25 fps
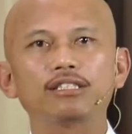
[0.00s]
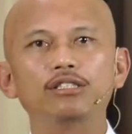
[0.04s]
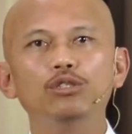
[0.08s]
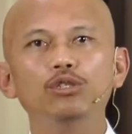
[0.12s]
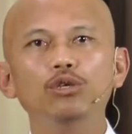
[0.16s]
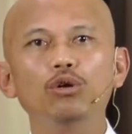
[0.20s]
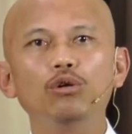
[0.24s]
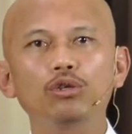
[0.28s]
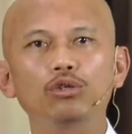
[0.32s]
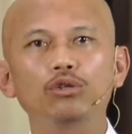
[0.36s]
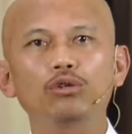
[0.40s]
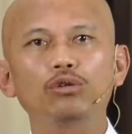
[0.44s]

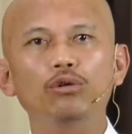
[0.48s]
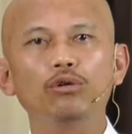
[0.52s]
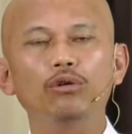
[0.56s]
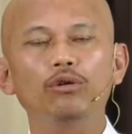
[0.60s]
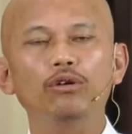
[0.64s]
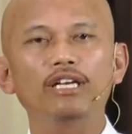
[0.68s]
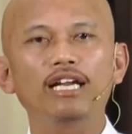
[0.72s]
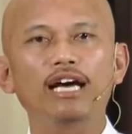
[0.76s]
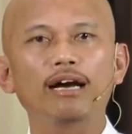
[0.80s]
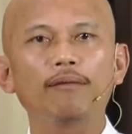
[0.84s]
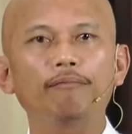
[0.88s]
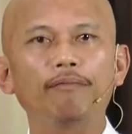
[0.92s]
yugto
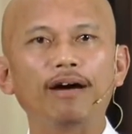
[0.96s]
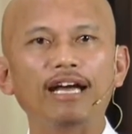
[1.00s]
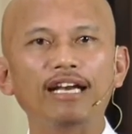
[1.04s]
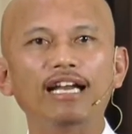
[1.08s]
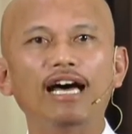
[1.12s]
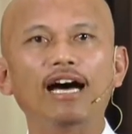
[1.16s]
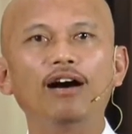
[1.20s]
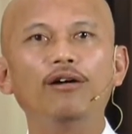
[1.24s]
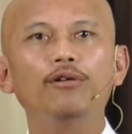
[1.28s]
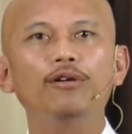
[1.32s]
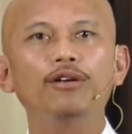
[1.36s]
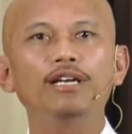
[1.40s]
ng
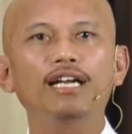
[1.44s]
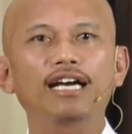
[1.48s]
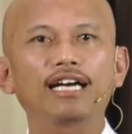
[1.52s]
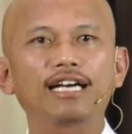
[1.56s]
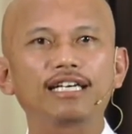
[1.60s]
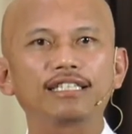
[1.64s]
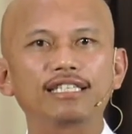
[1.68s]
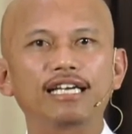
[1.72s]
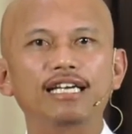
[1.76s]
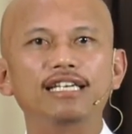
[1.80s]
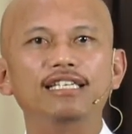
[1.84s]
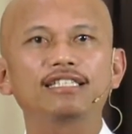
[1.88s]
panahon ng
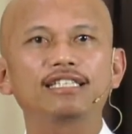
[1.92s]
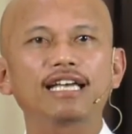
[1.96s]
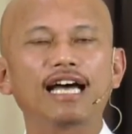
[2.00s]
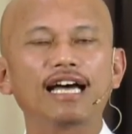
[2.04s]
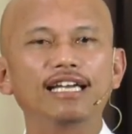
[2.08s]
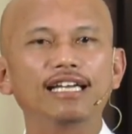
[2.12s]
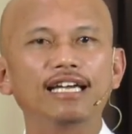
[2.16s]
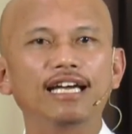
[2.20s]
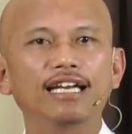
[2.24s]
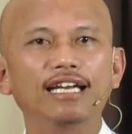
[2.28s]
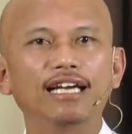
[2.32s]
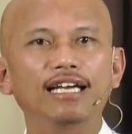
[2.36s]

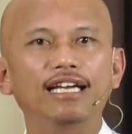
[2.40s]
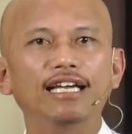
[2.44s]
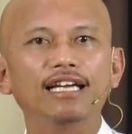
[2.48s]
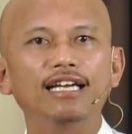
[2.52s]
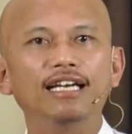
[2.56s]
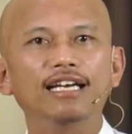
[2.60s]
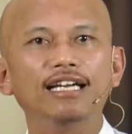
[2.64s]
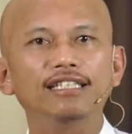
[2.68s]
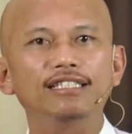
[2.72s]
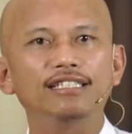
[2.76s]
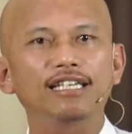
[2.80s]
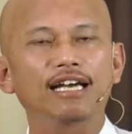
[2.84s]
kasaysayan ng
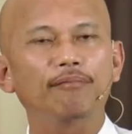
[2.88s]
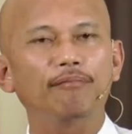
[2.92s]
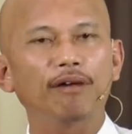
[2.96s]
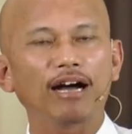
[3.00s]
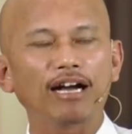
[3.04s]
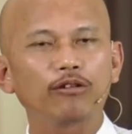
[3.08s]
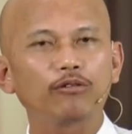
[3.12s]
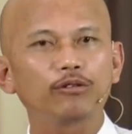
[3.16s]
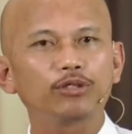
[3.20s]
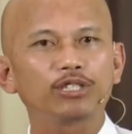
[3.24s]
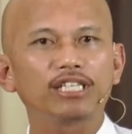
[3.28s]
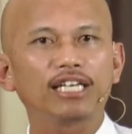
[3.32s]
iglesia
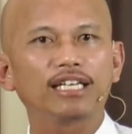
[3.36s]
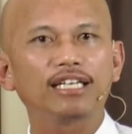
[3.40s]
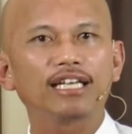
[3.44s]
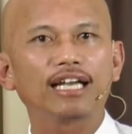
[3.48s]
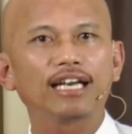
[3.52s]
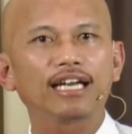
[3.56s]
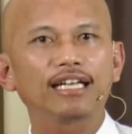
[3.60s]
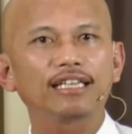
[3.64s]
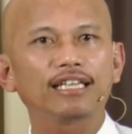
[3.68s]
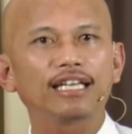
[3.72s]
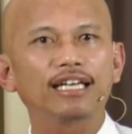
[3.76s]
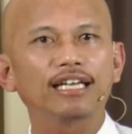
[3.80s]
bago siya
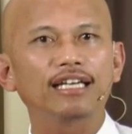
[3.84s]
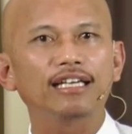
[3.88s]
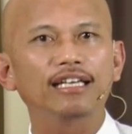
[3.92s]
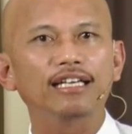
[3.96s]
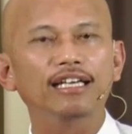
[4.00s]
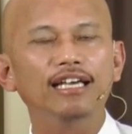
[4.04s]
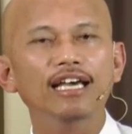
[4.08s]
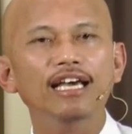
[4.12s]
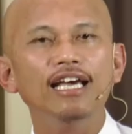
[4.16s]
darating.